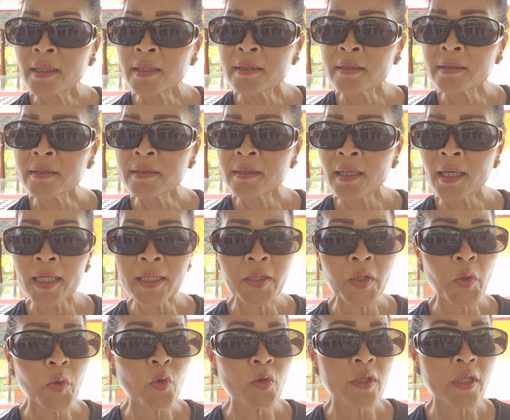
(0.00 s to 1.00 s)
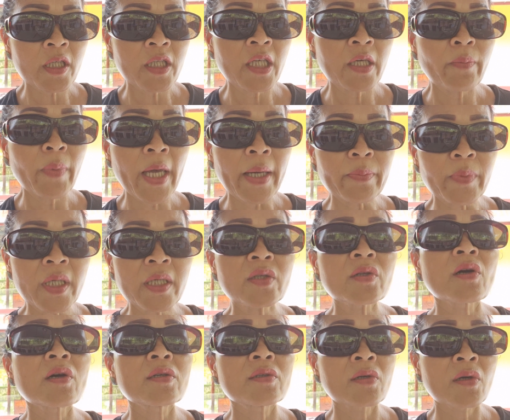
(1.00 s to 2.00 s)
อนอัธรสก็อีกแบบนึง
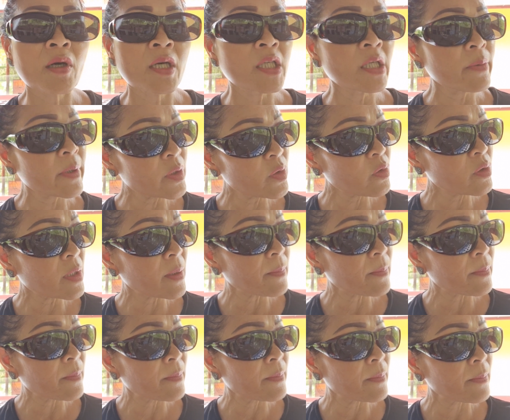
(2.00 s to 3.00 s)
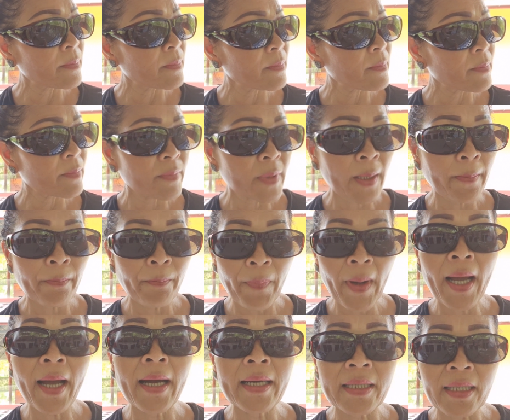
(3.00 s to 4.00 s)
เนาะค่ะเนาะอันนี้พันอยู่น้ำน้ำ
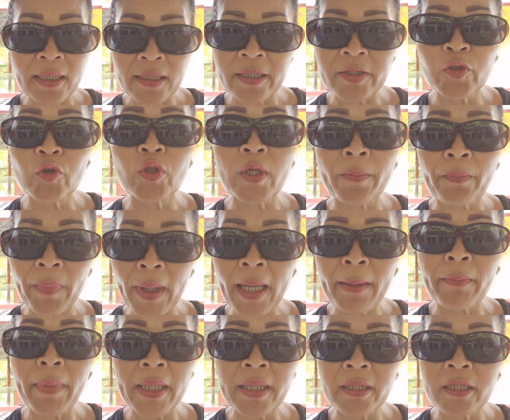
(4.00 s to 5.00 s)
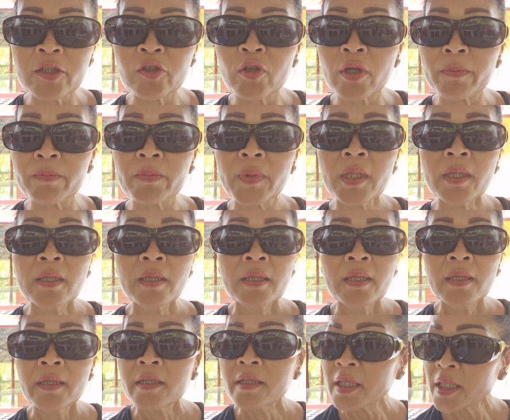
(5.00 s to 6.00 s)
ป่าเต่คือเอออยู่น้ำป่าไม้เอออยู่
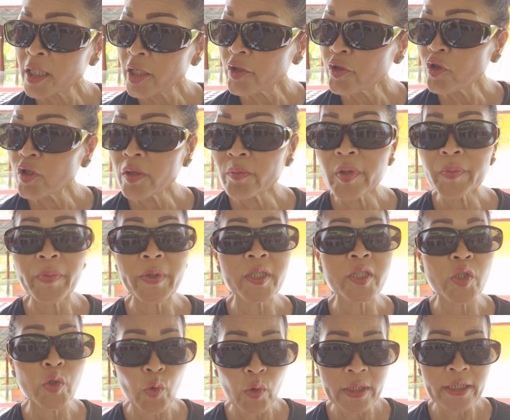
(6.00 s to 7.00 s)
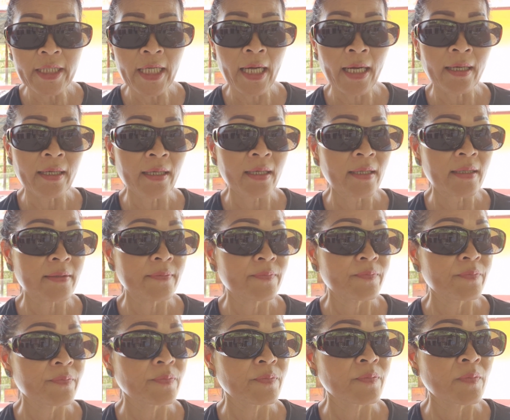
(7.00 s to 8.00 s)
น้ำเฮือนเอออยู่นี่มันเป็นสวนยางค่ะ
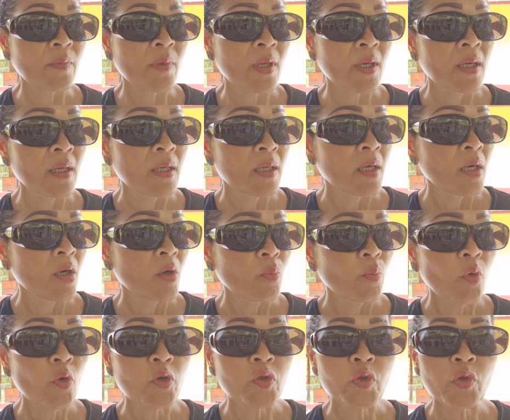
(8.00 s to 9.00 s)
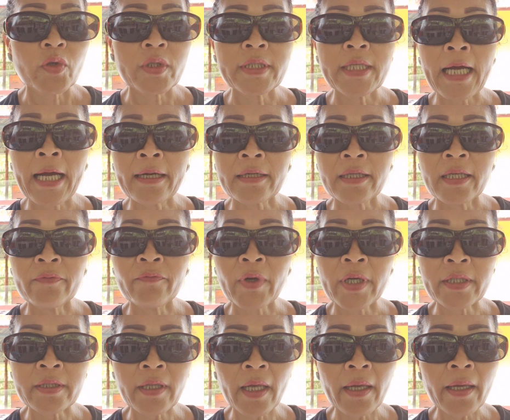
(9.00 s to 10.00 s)
ปลูกสวนยางที่ไว้
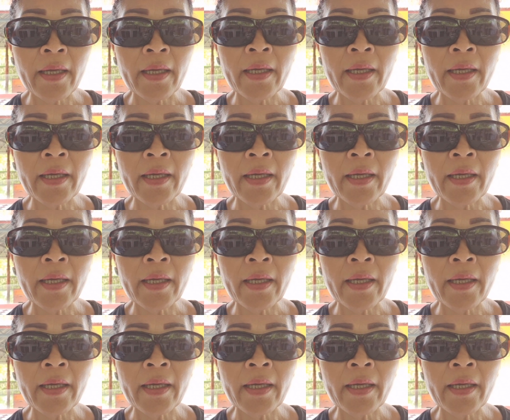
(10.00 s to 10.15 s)
แต่